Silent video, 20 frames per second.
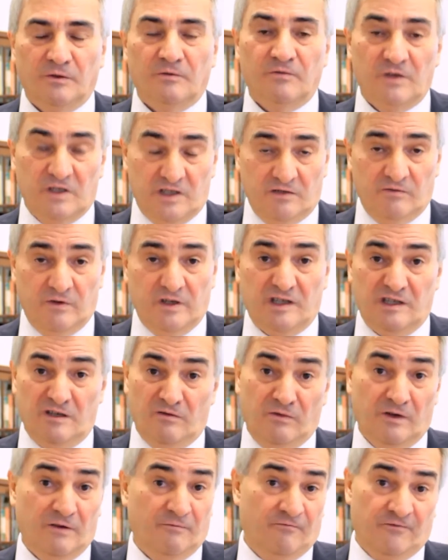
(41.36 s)
Und wie Sie
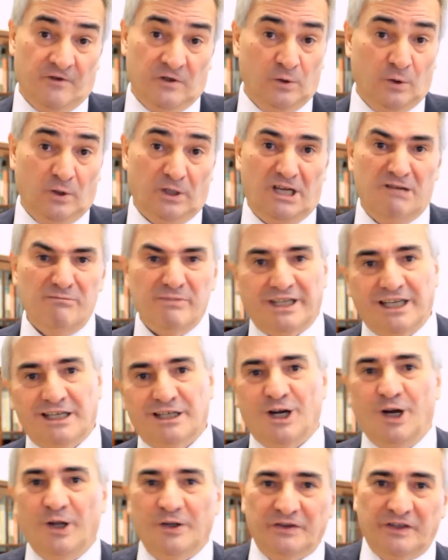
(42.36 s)
wissen, wir versuchen immer den
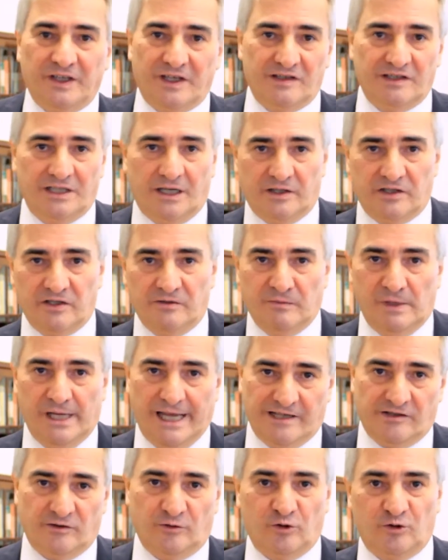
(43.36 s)
Kontext auch zum
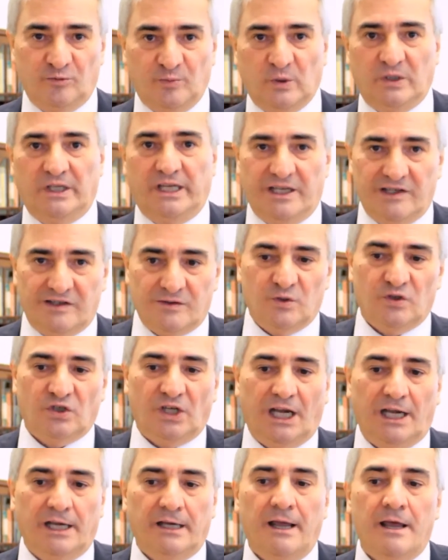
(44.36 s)
Leistungssport
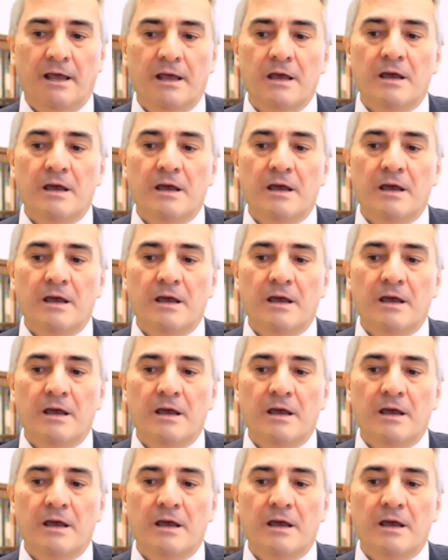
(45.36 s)
herzustellen.